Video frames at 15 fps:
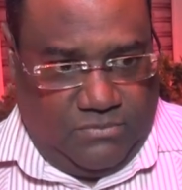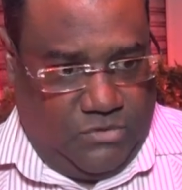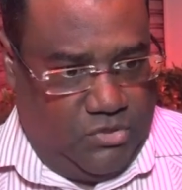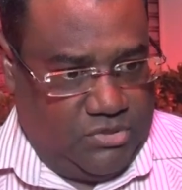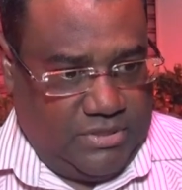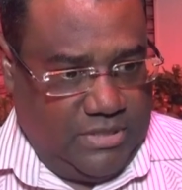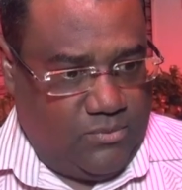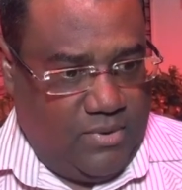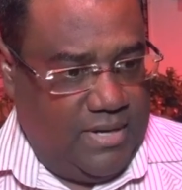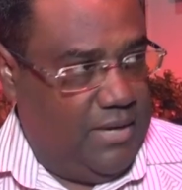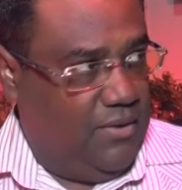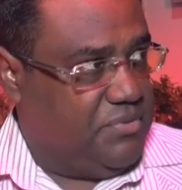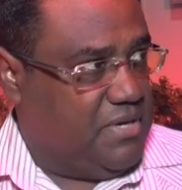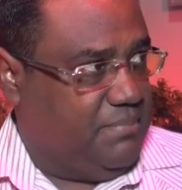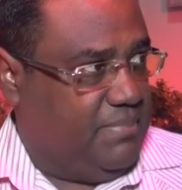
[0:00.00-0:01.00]
No sé cuál es
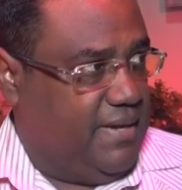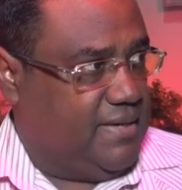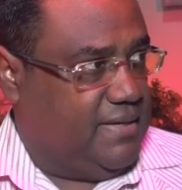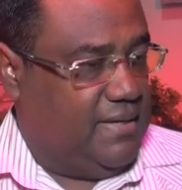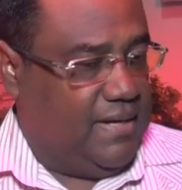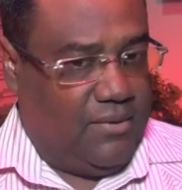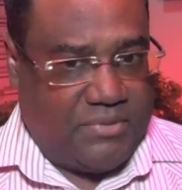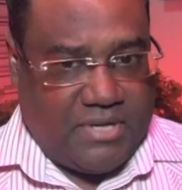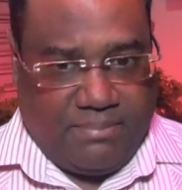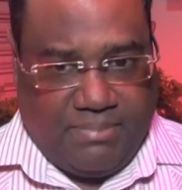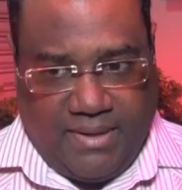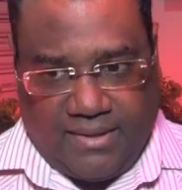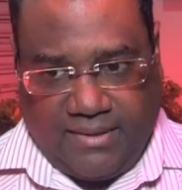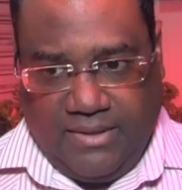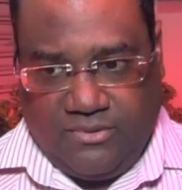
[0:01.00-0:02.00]
la otra parte. La otra
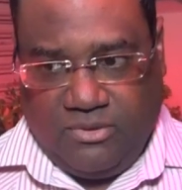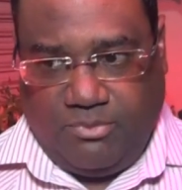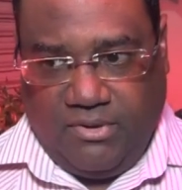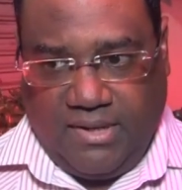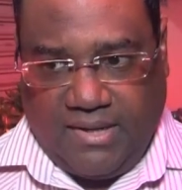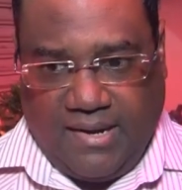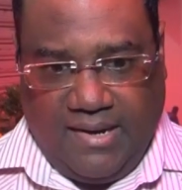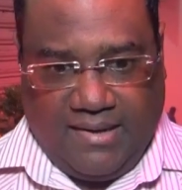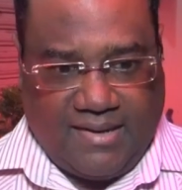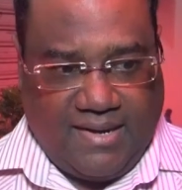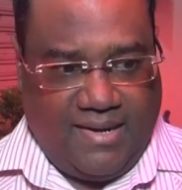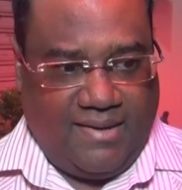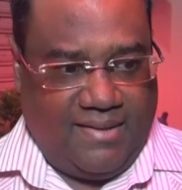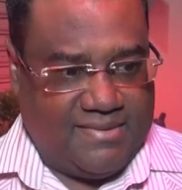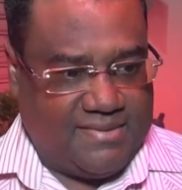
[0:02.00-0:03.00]
parte se supone que es el
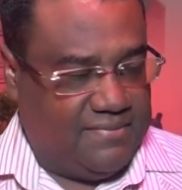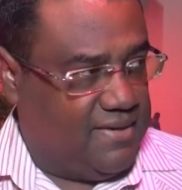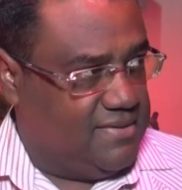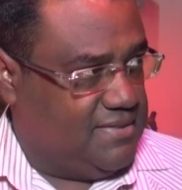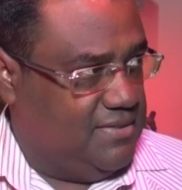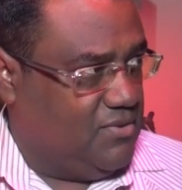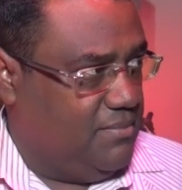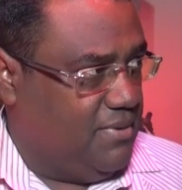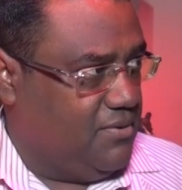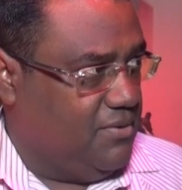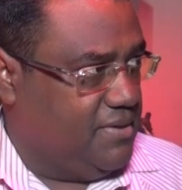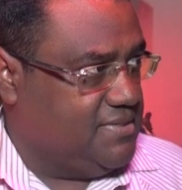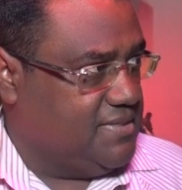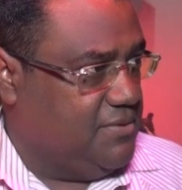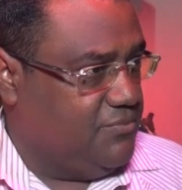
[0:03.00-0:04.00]
alcalde de San Francisco de
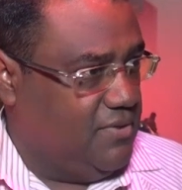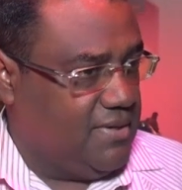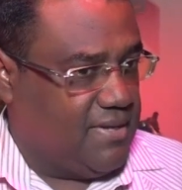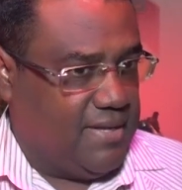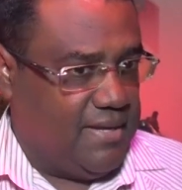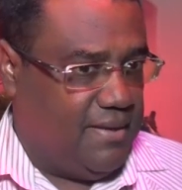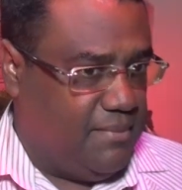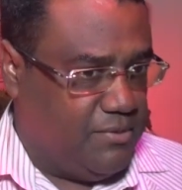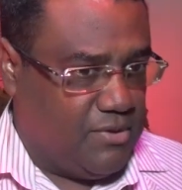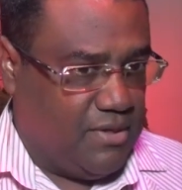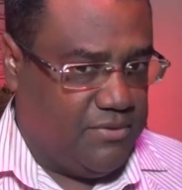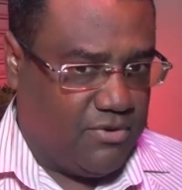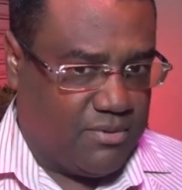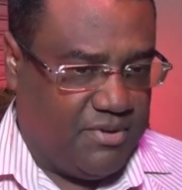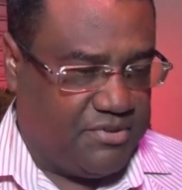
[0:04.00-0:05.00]
Macorís, que fue el que emitió la
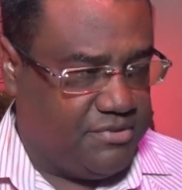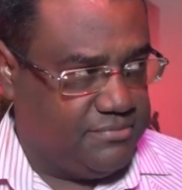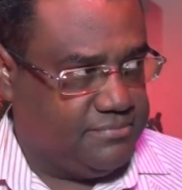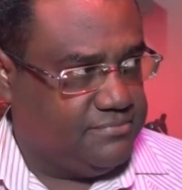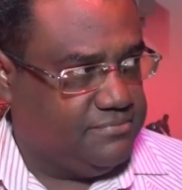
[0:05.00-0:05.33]
información.